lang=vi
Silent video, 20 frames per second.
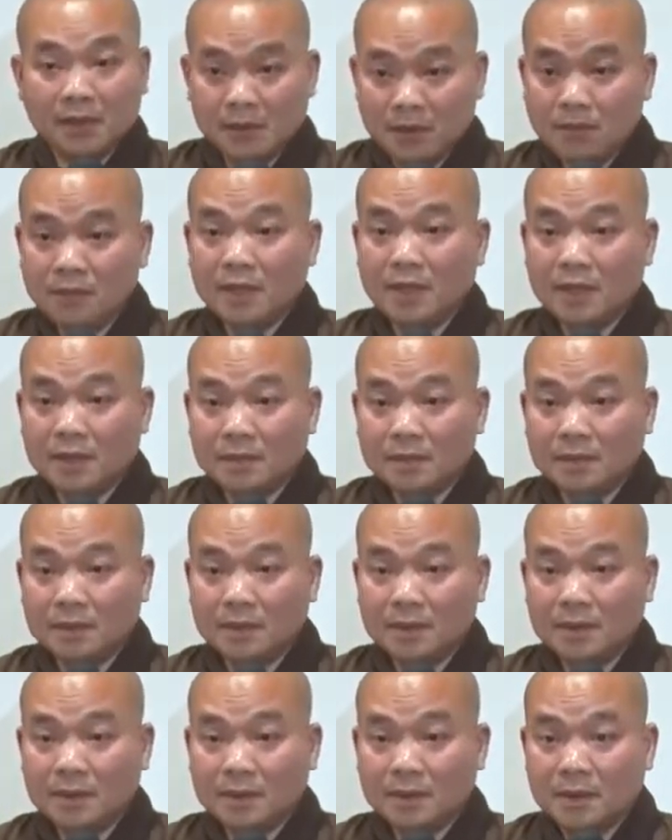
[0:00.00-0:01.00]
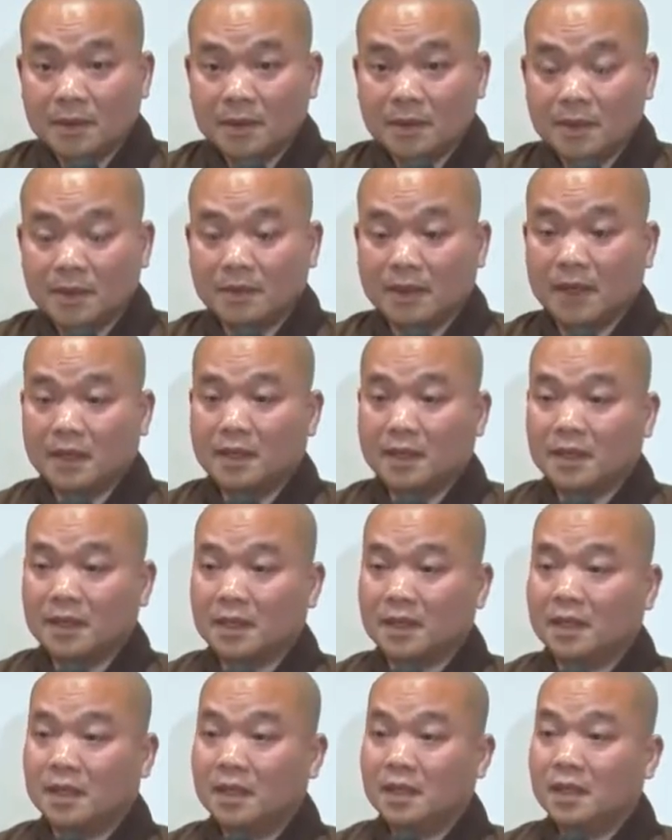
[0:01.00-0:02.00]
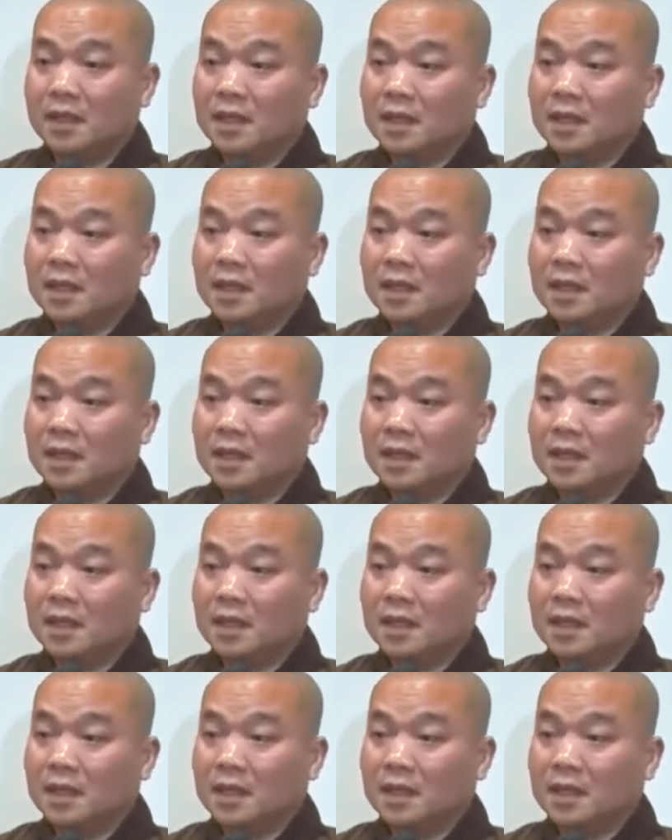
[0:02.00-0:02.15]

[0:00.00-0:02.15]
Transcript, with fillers: đúng vậy không như vậy thì